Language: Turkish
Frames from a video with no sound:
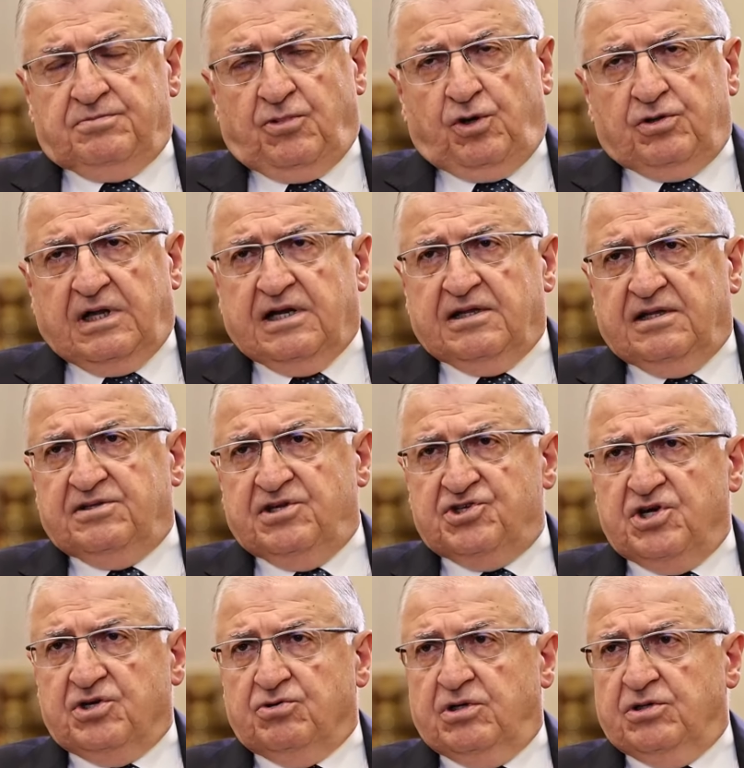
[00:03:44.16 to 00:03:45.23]
Onlara da
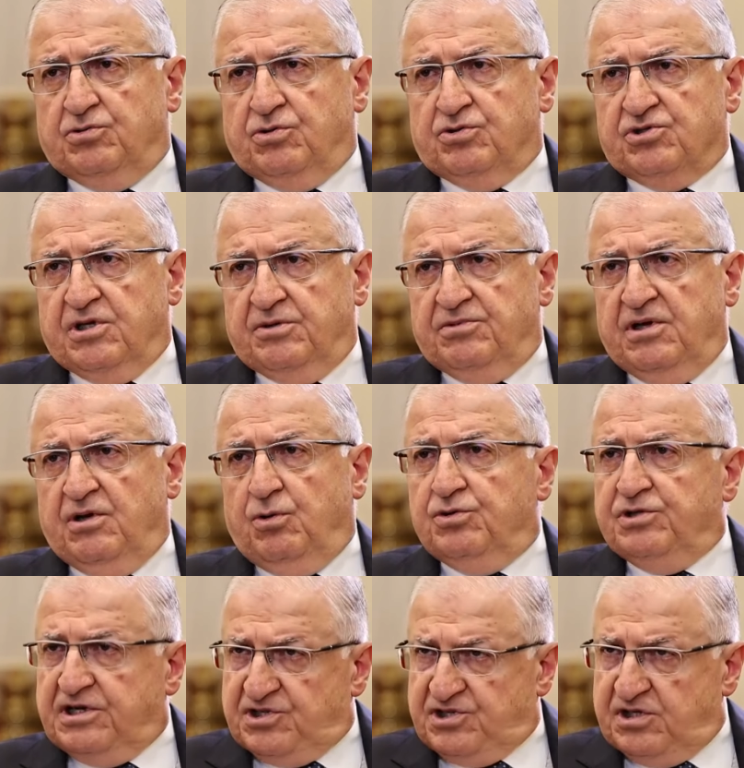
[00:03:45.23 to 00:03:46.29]
teşekkür ediyoruz tabii.
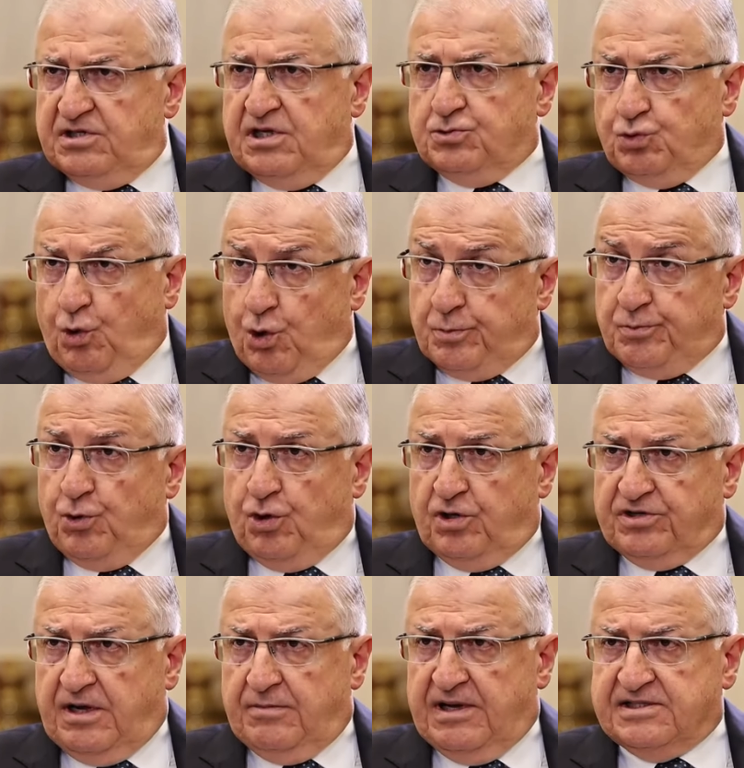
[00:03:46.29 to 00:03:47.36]
Onlar için de zor bir
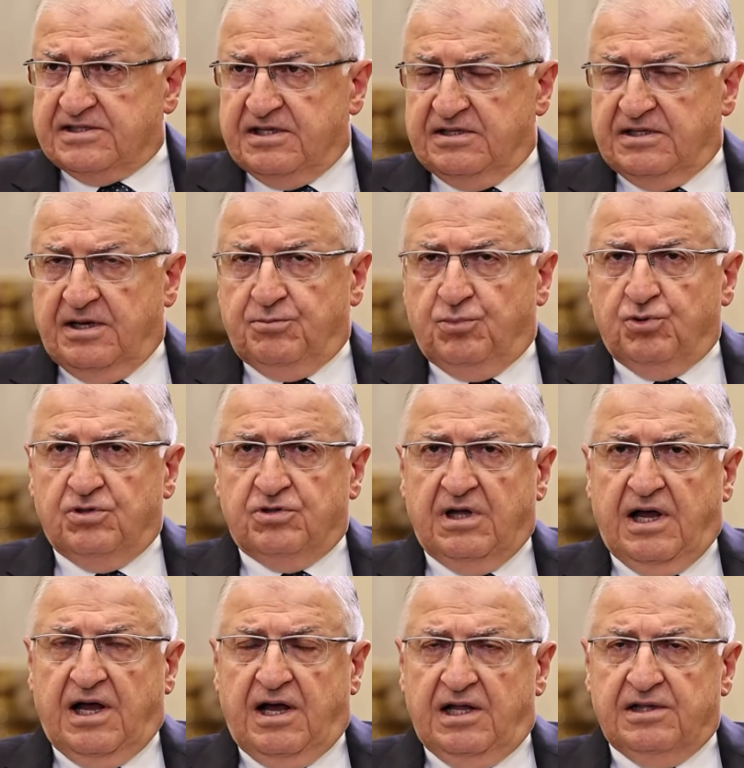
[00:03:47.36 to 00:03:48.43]
ortam aslında. Bunu
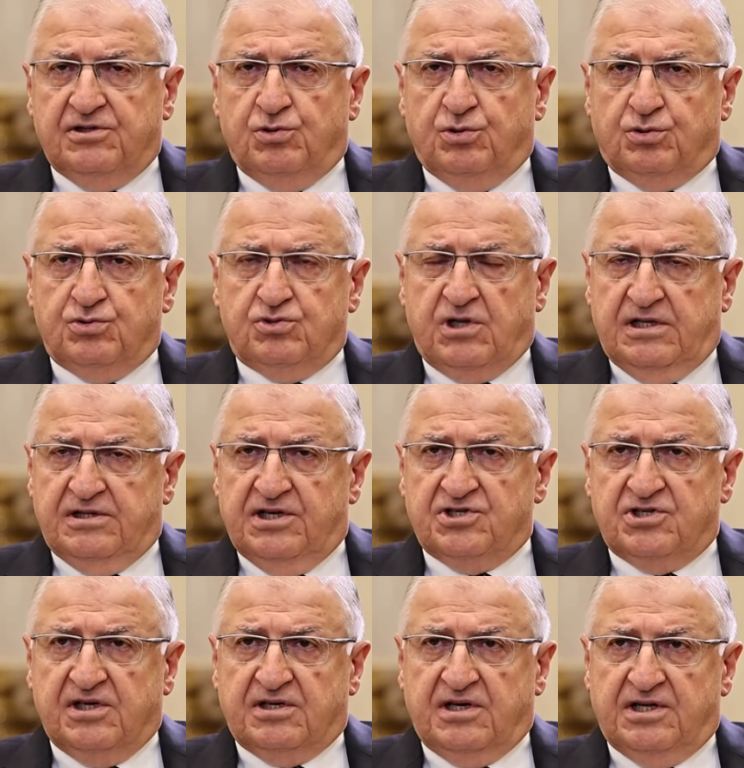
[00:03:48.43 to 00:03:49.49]
da anlıyoruz,
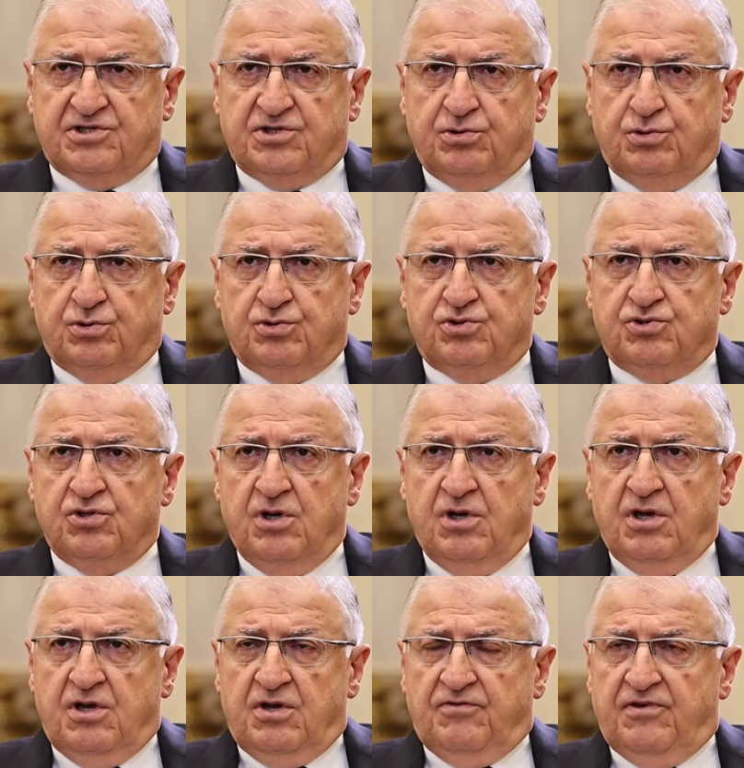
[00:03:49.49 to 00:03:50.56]
anlayışla karşılıyoruz.
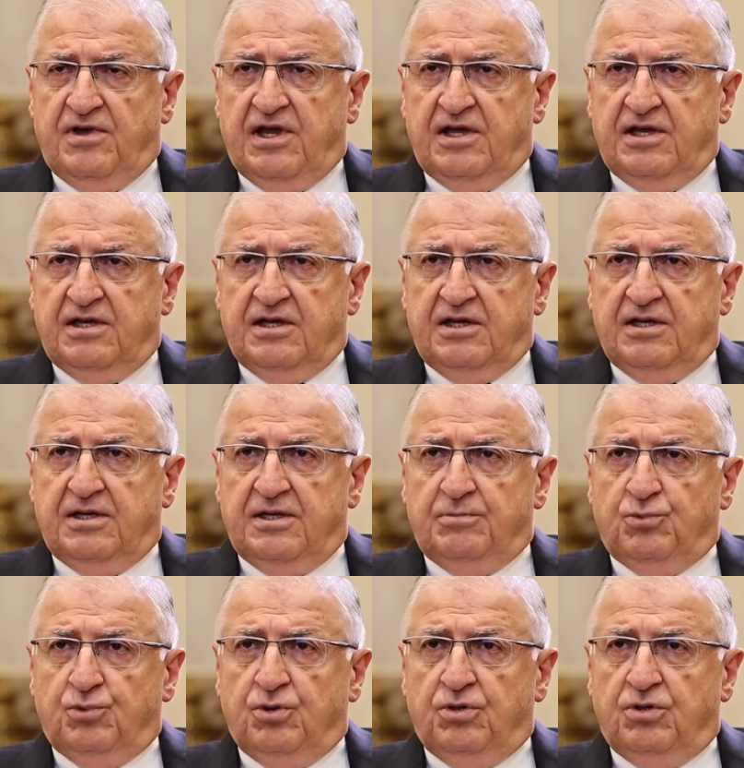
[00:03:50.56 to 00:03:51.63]
Ve e,
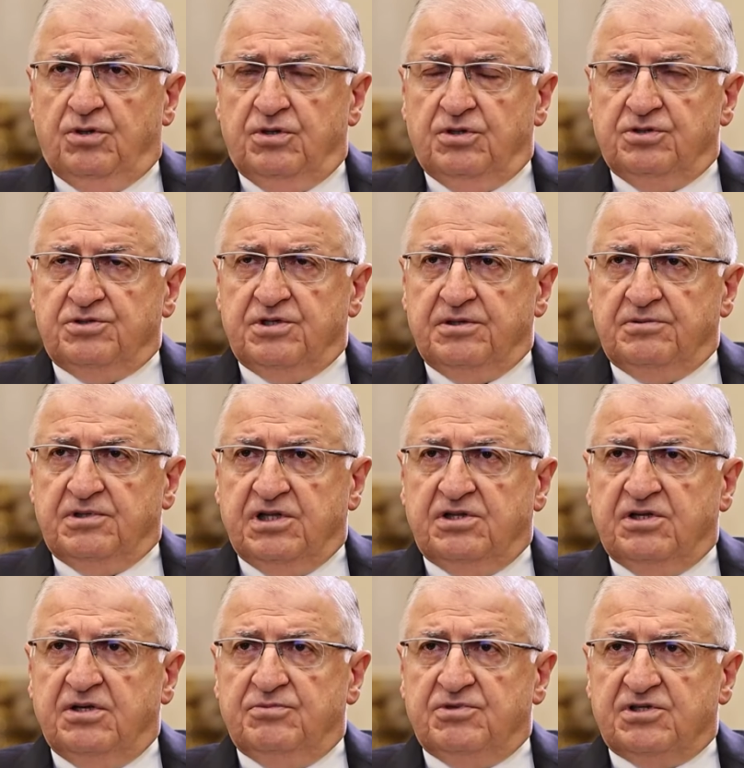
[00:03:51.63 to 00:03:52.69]
bu
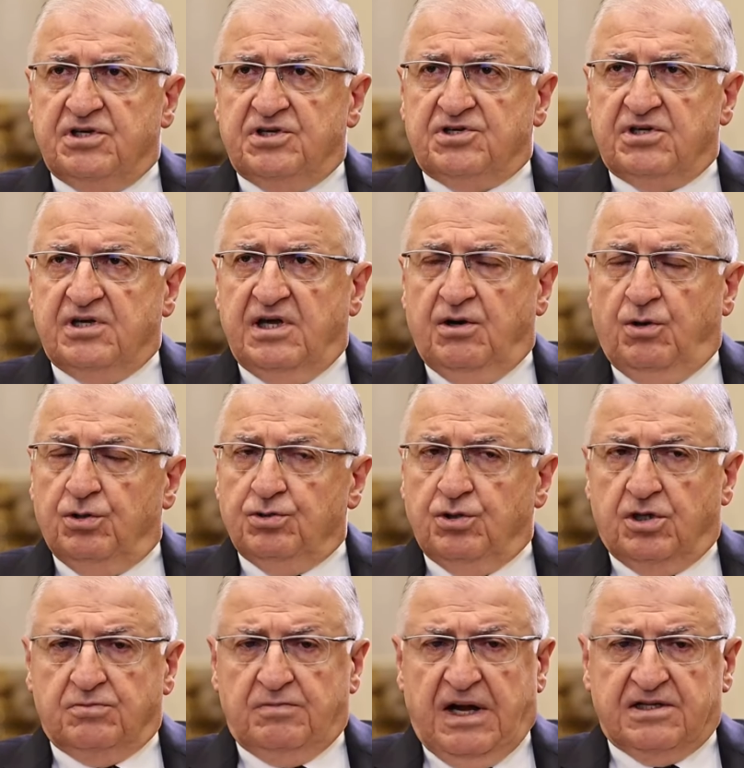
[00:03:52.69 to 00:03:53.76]
gittiğimizde işte
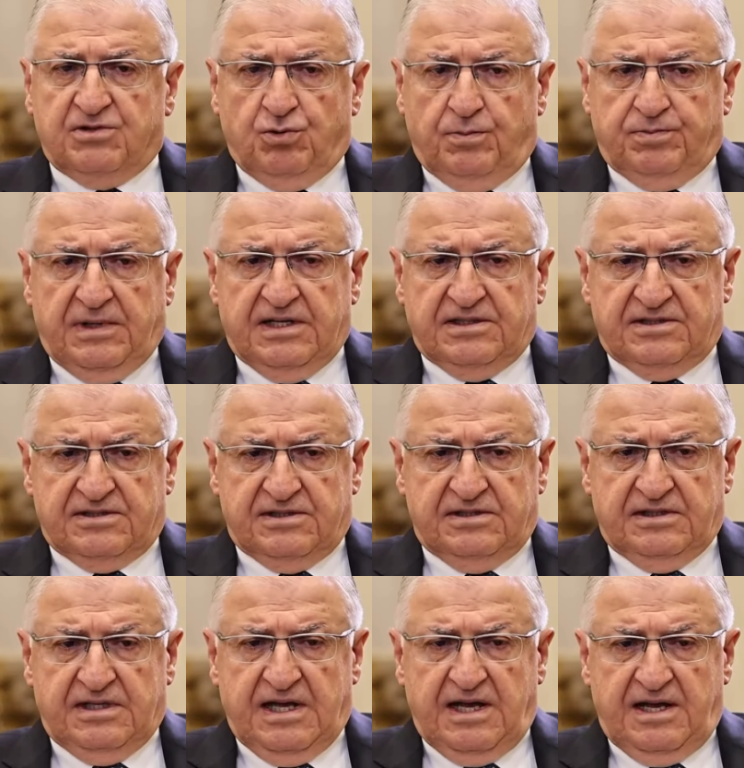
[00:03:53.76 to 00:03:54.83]
14 Mart
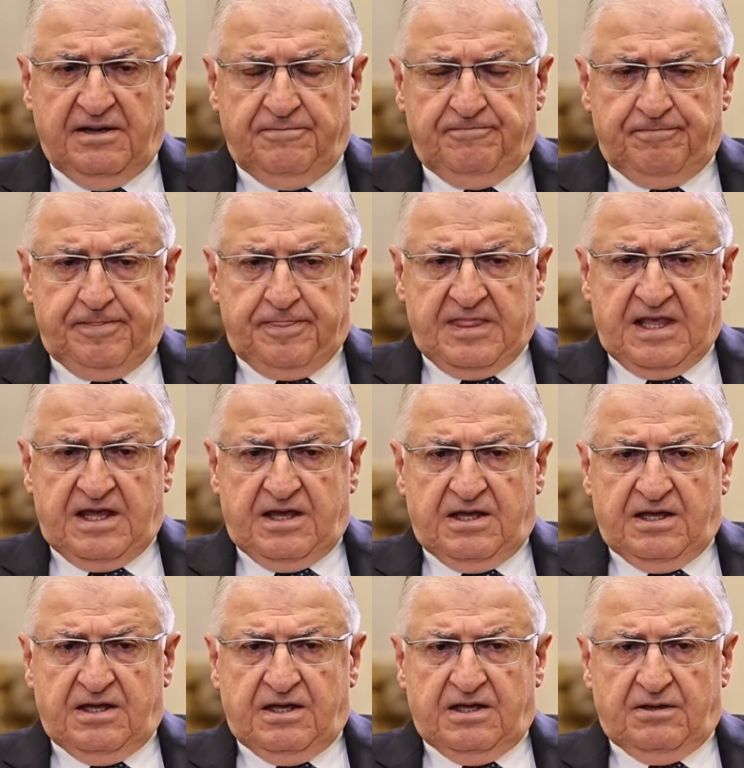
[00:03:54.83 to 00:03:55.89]
toplantısında
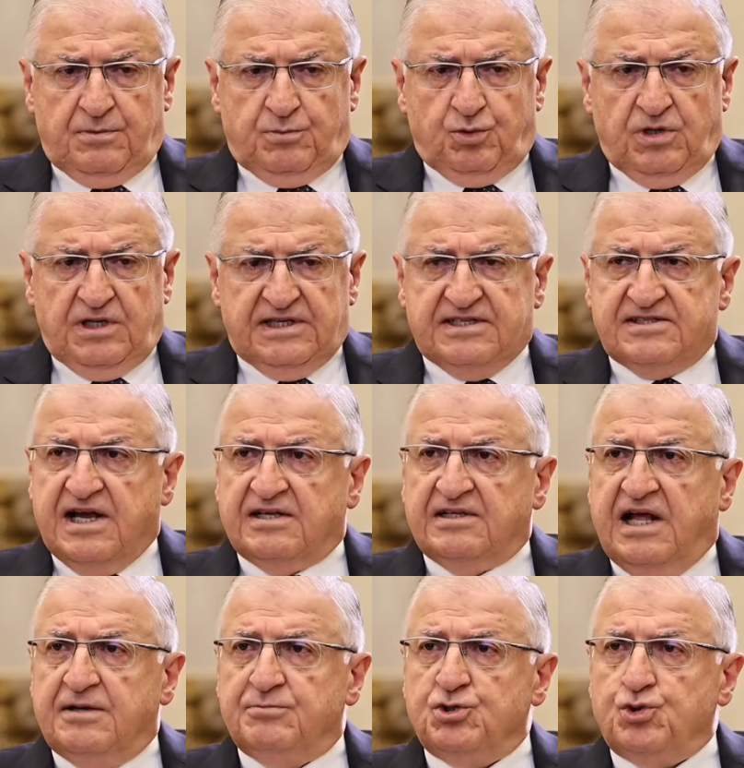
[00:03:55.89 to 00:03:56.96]
e, buna
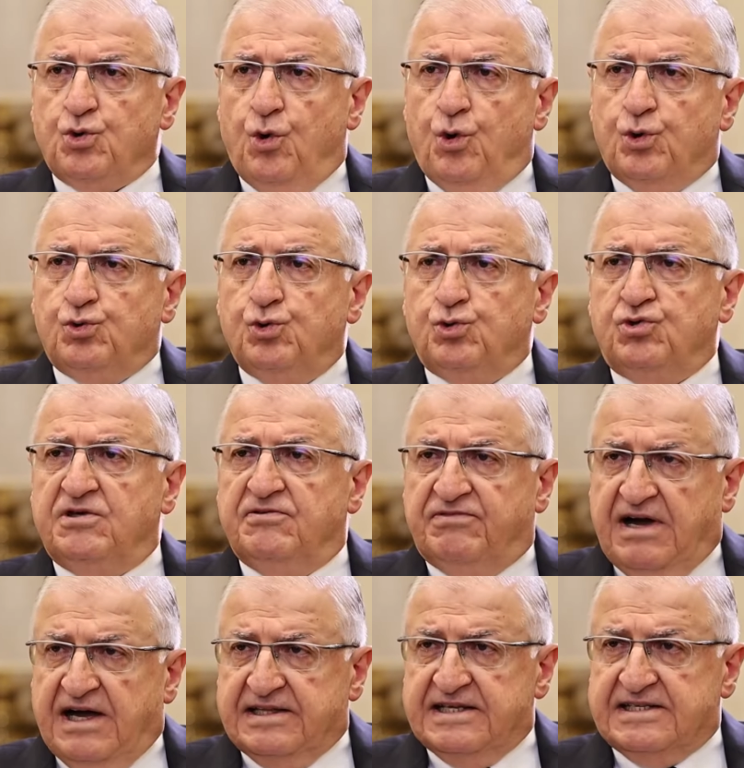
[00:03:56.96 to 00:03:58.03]
yasaklanmış örgüt
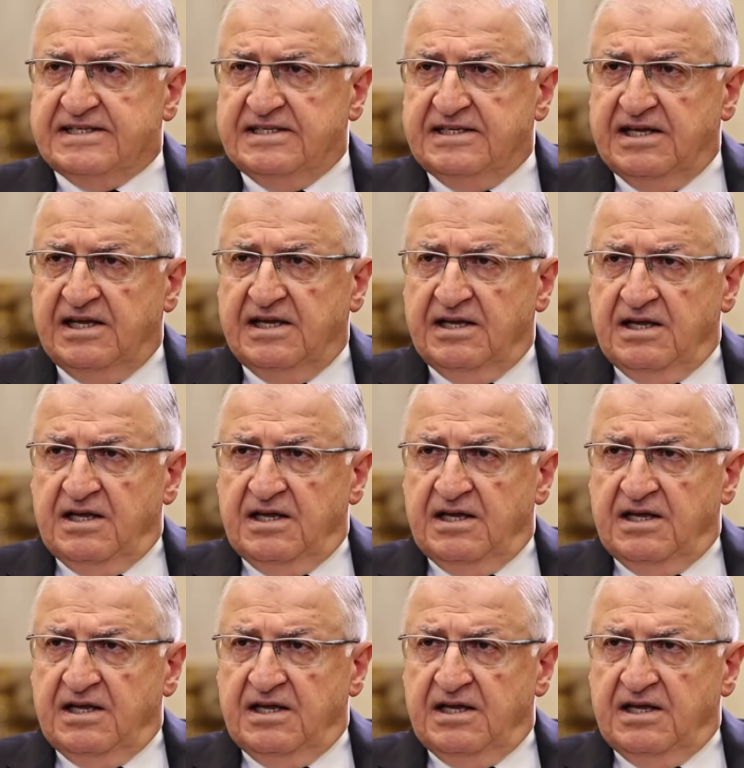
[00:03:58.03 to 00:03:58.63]
ifadesini